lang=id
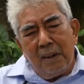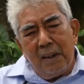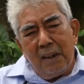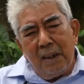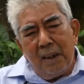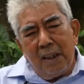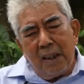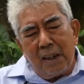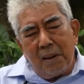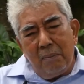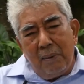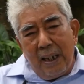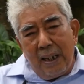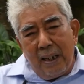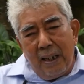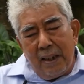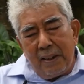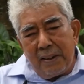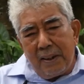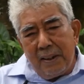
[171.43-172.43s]
uh,
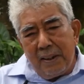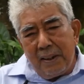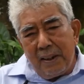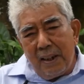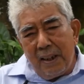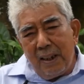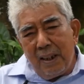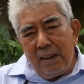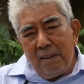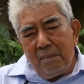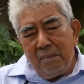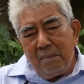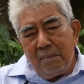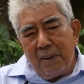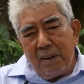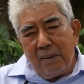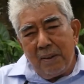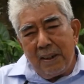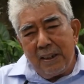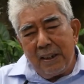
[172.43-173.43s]
kebanggaan kita
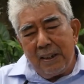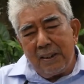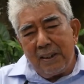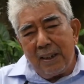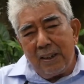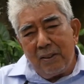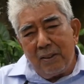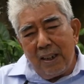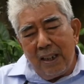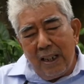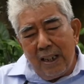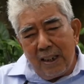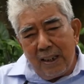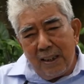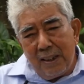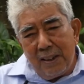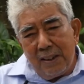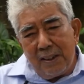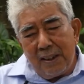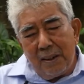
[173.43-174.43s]
bahwa dan saya juga
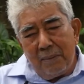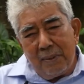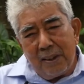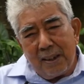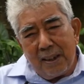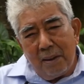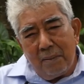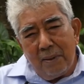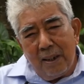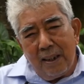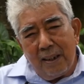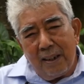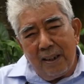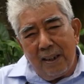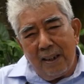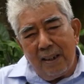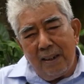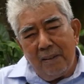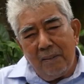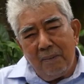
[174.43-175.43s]
hari ini saya merasa
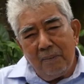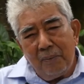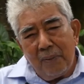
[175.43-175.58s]
bangga